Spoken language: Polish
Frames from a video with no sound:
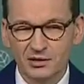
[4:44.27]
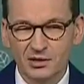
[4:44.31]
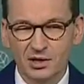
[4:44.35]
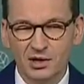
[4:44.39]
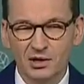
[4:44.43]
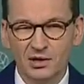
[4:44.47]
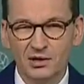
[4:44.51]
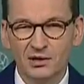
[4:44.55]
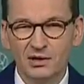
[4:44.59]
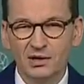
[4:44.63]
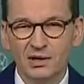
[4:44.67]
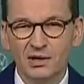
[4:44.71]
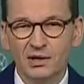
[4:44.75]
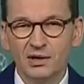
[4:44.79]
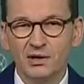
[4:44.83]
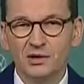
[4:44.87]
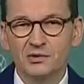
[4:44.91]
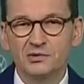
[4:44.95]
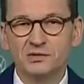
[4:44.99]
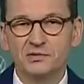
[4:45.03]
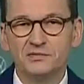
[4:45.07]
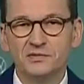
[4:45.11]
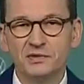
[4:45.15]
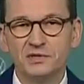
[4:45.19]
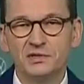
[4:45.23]
To
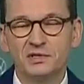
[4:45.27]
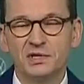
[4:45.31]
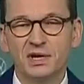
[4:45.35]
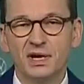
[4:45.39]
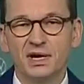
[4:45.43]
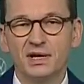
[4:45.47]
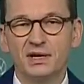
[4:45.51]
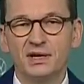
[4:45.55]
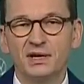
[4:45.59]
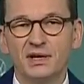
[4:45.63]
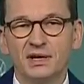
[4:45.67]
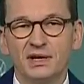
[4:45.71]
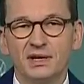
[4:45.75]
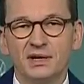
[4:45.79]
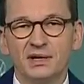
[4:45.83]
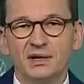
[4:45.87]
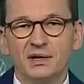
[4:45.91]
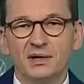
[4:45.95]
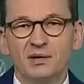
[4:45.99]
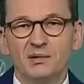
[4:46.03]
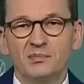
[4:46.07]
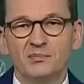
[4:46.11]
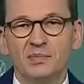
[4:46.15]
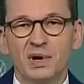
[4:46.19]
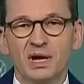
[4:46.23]
oczywiście
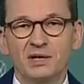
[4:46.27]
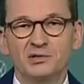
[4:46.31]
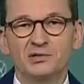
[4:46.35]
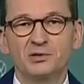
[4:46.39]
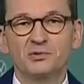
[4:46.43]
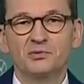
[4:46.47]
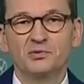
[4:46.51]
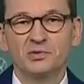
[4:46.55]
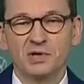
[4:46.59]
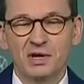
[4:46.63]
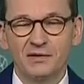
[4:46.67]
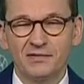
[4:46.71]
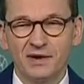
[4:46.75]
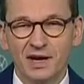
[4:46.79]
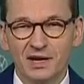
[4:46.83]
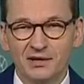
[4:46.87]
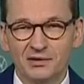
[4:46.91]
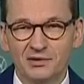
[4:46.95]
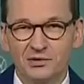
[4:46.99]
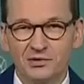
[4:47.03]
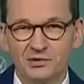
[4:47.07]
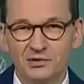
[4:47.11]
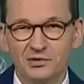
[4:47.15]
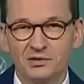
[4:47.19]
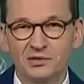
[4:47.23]
bardzo duża
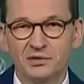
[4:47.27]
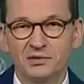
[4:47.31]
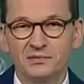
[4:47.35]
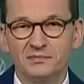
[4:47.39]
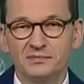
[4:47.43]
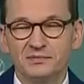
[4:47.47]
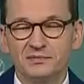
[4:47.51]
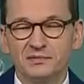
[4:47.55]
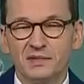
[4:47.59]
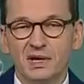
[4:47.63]
wartość.